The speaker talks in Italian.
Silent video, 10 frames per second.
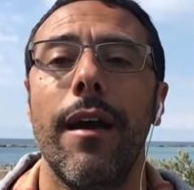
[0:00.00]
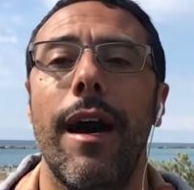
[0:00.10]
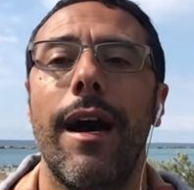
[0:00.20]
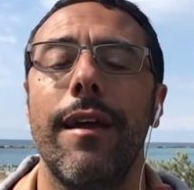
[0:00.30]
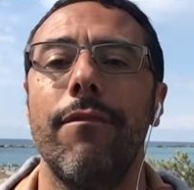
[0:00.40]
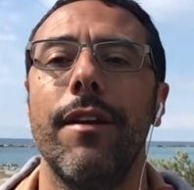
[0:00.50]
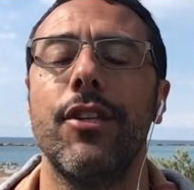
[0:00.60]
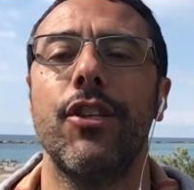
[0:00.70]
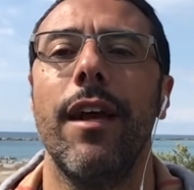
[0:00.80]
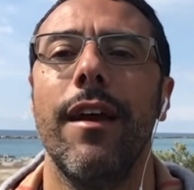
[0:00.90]
ha
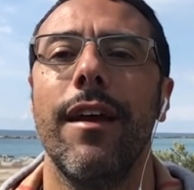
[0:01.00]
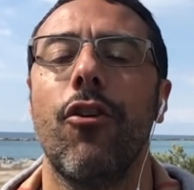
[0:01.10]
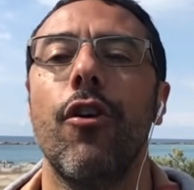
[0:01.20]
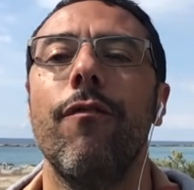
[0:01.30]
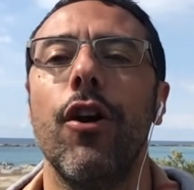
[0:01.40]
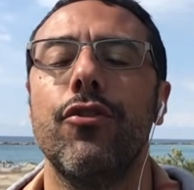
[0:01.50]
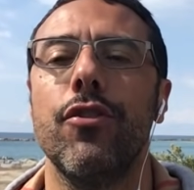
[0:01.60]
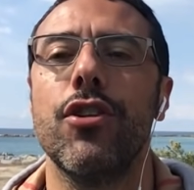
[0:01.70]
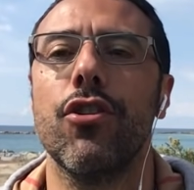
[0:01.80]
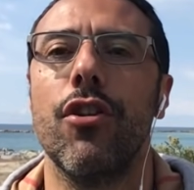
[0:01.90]
invece coinvolto
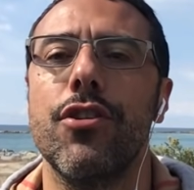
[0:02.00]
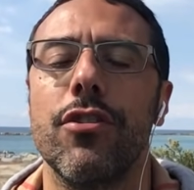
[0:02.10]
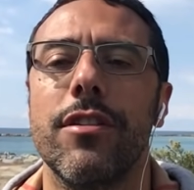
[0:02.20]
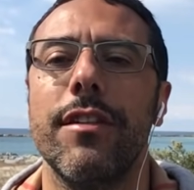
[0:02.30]
i socios